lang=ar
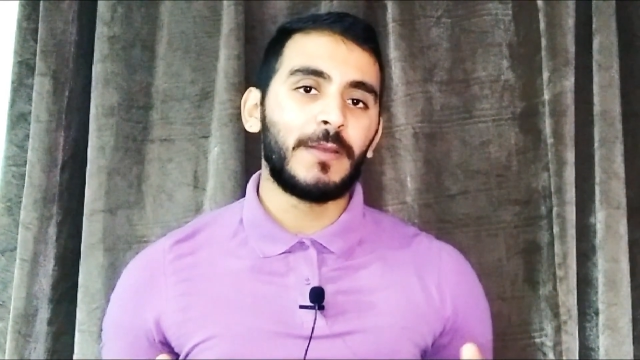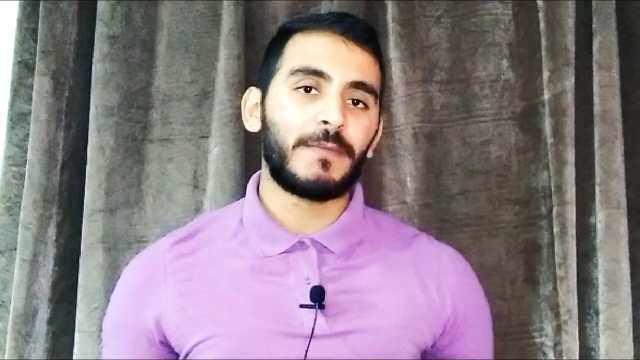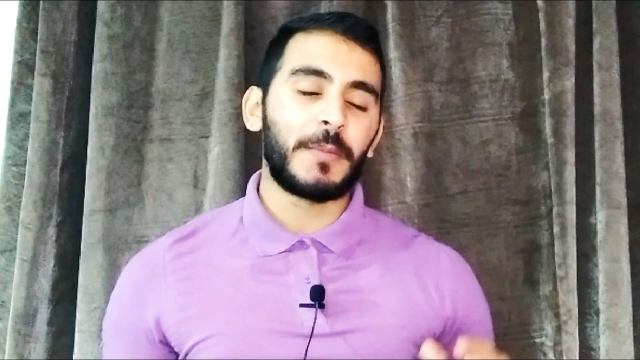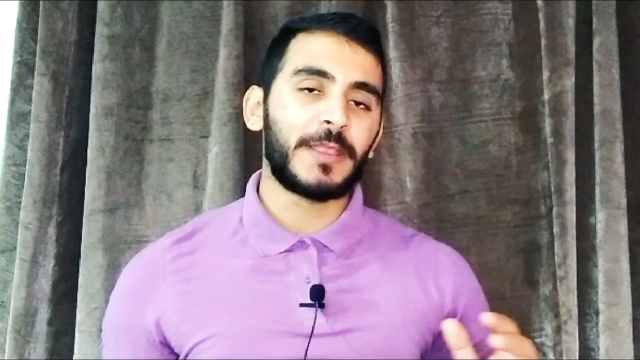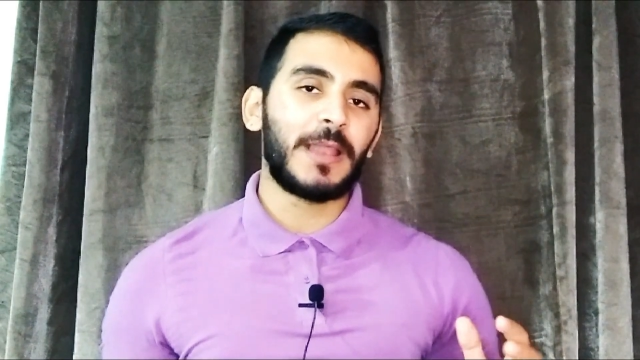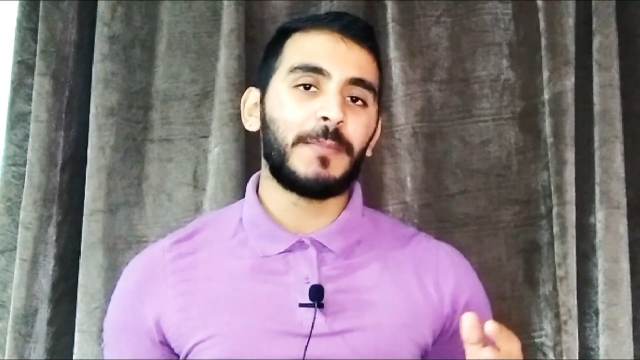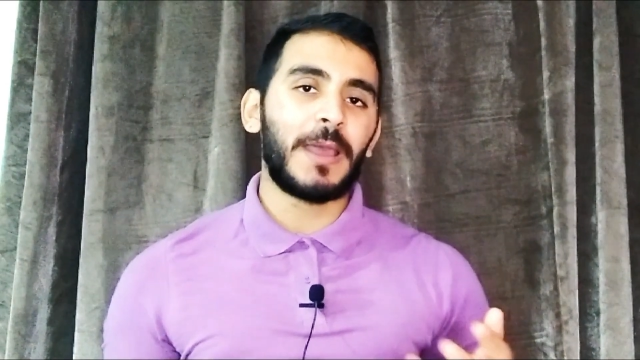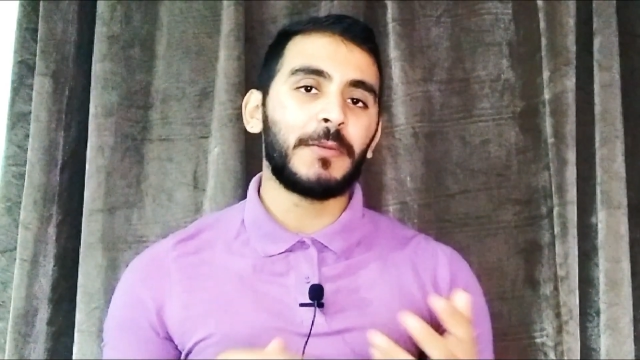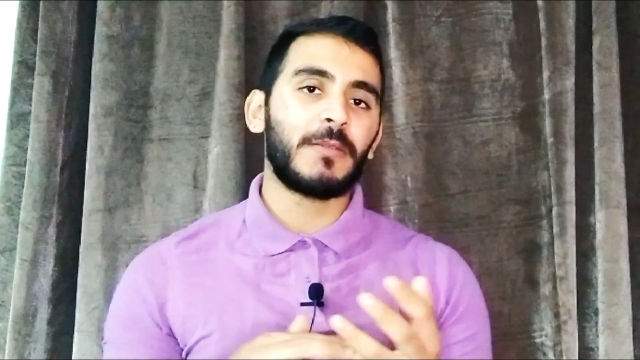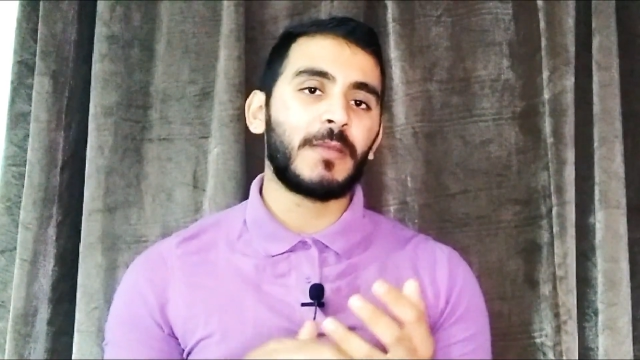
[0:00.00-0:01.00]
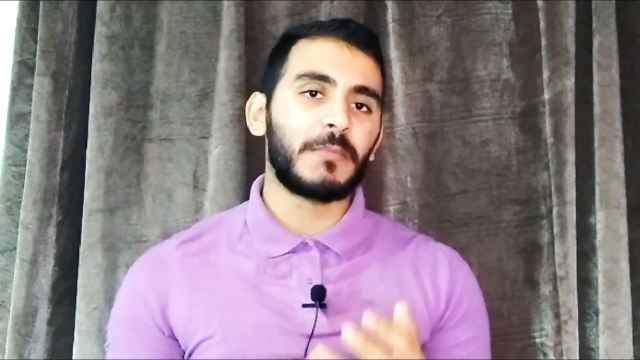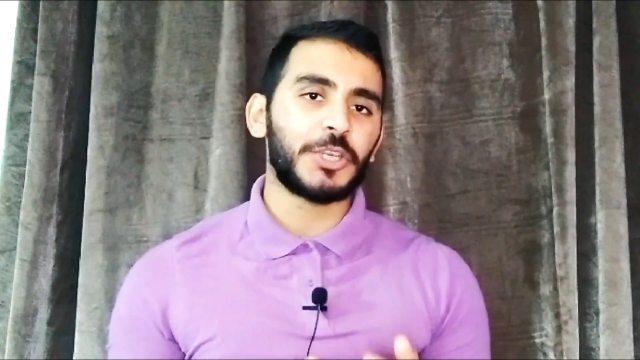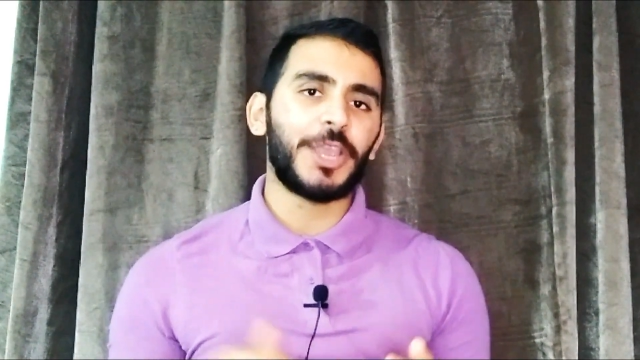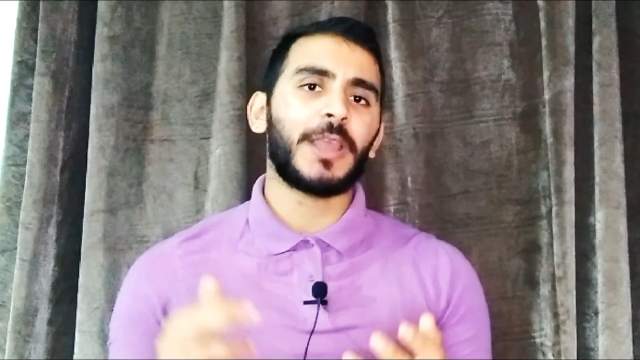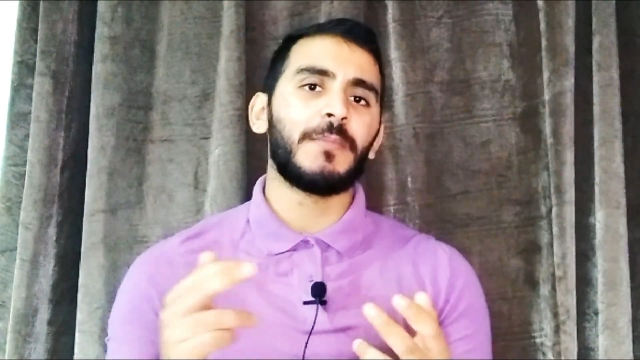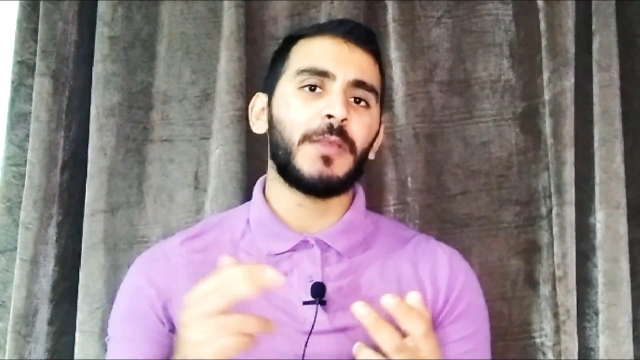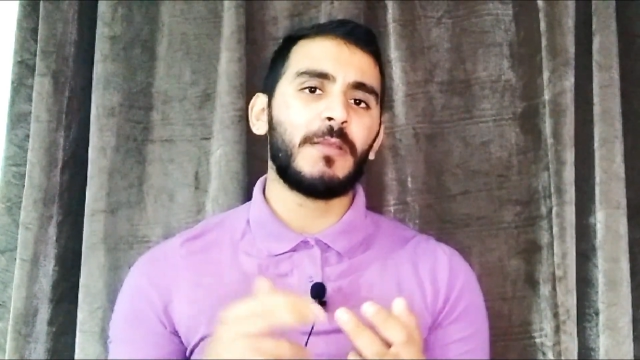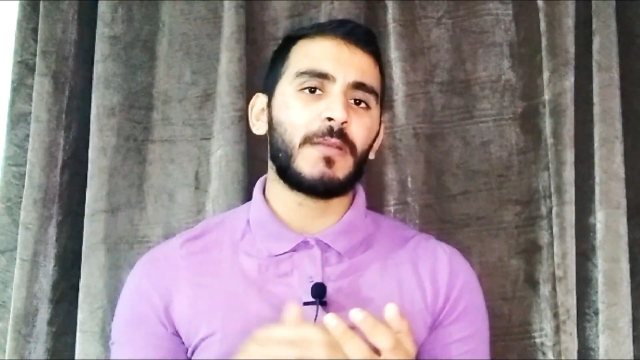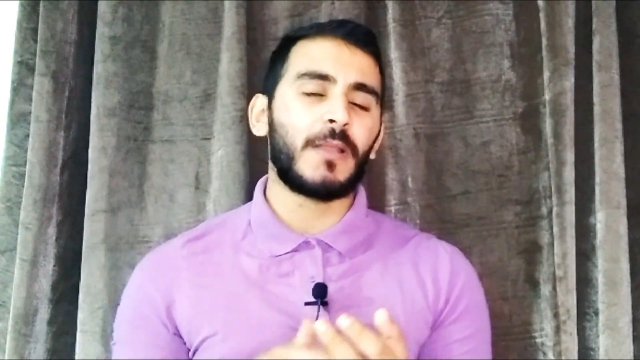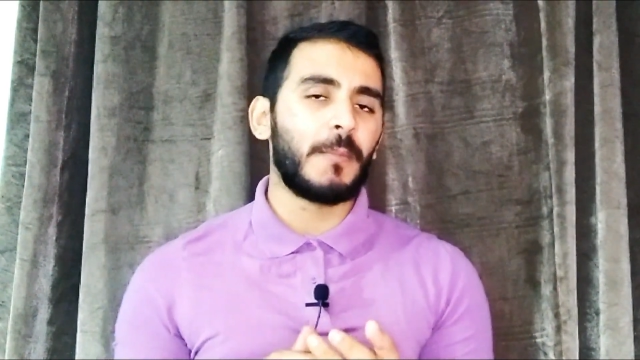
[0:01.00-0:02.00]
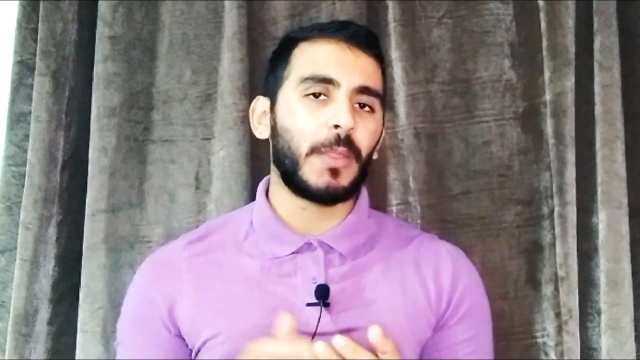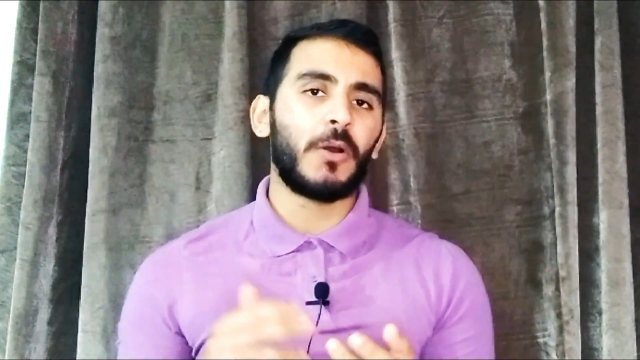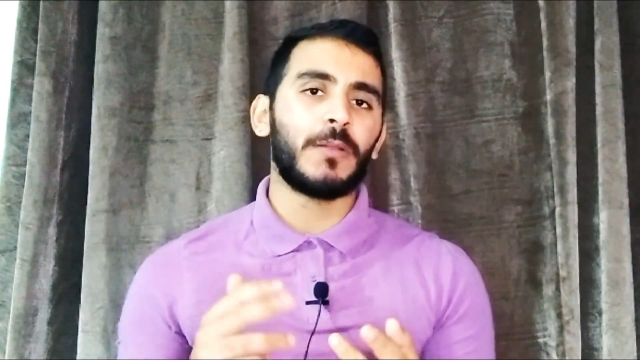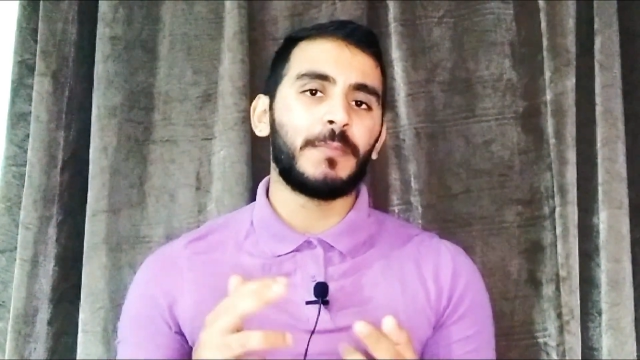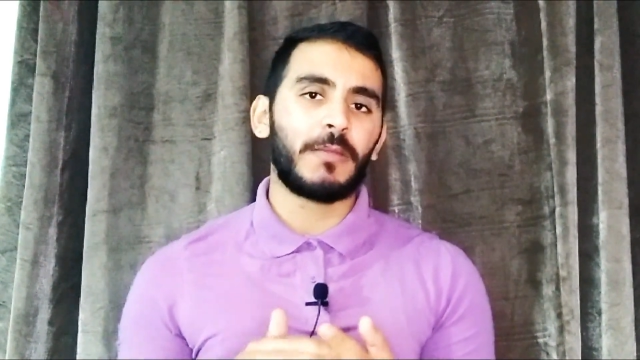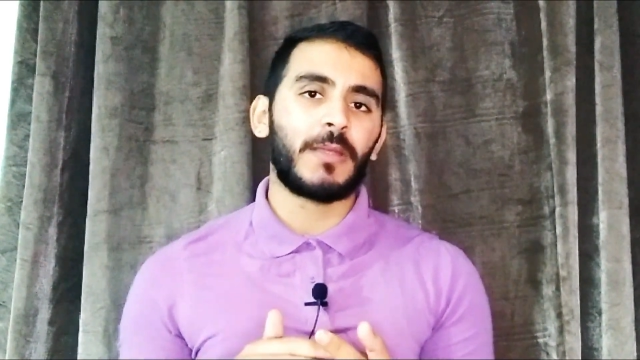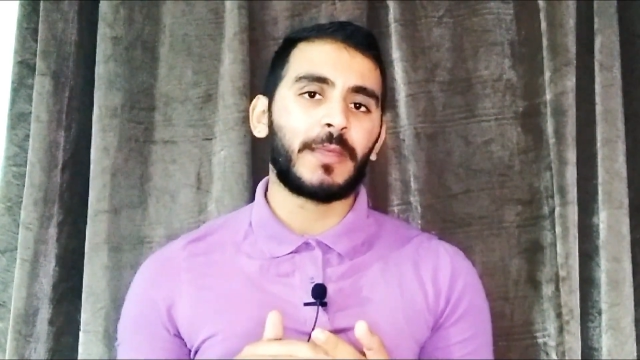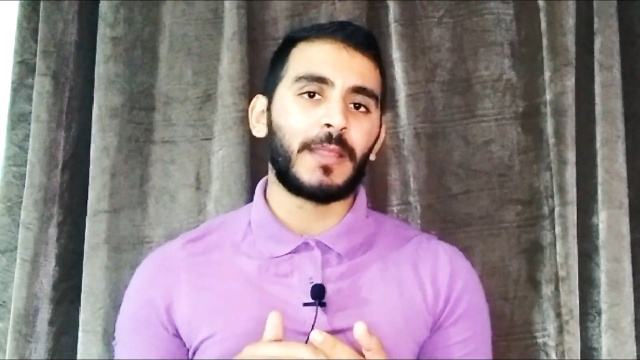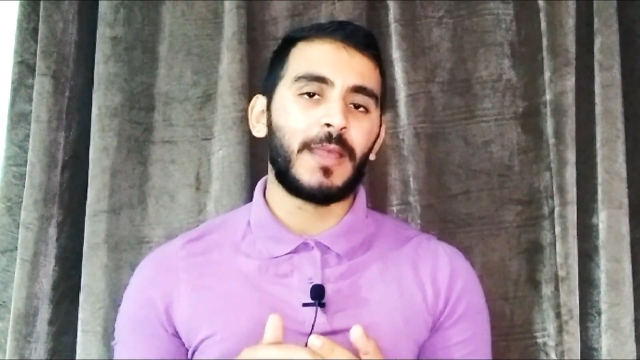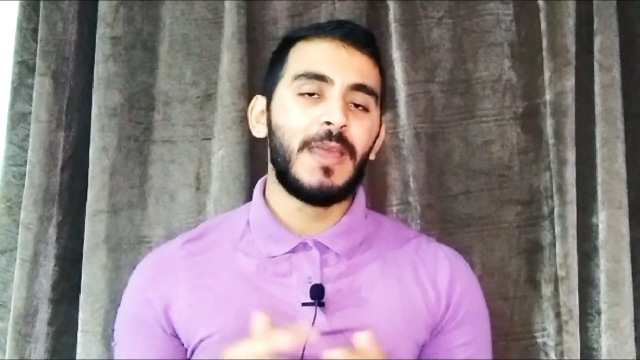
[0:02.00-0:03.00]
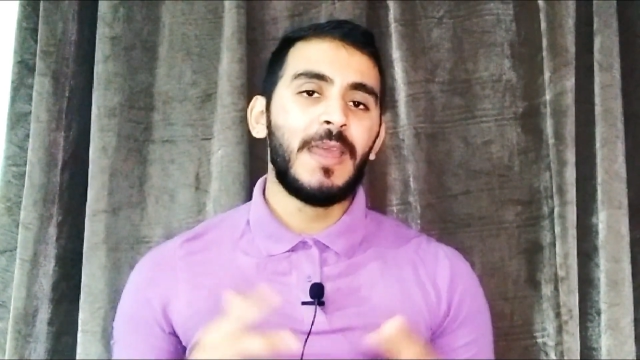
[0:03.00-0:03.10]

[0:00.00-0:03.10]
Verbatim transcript: فبالتالي بقى بيحصل مشاكل بيحصل امراض بيحصل كده